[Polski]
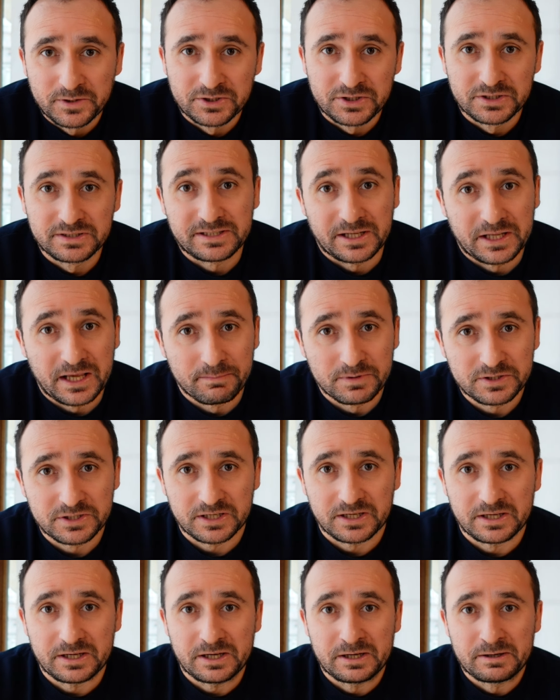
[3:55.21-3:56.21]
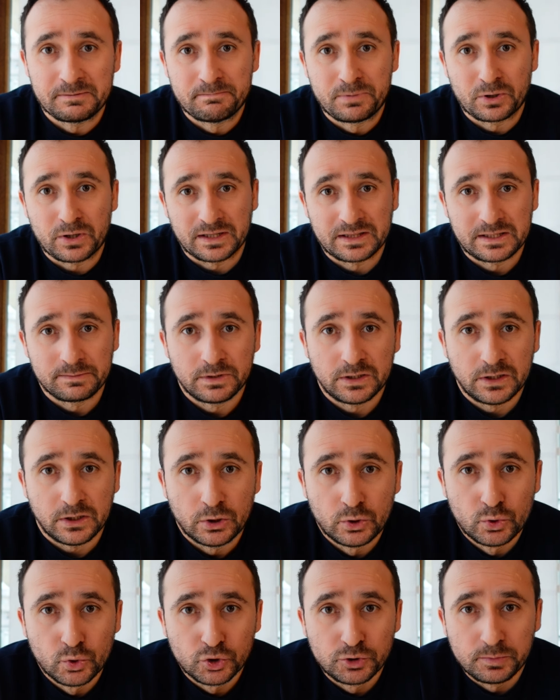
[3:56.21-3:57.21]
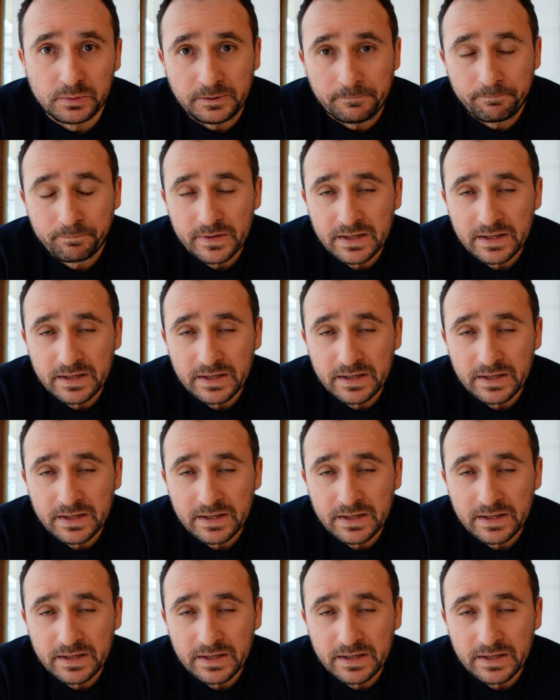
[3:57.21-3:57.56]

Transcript: czy staniemy się bogatymi ludźmi.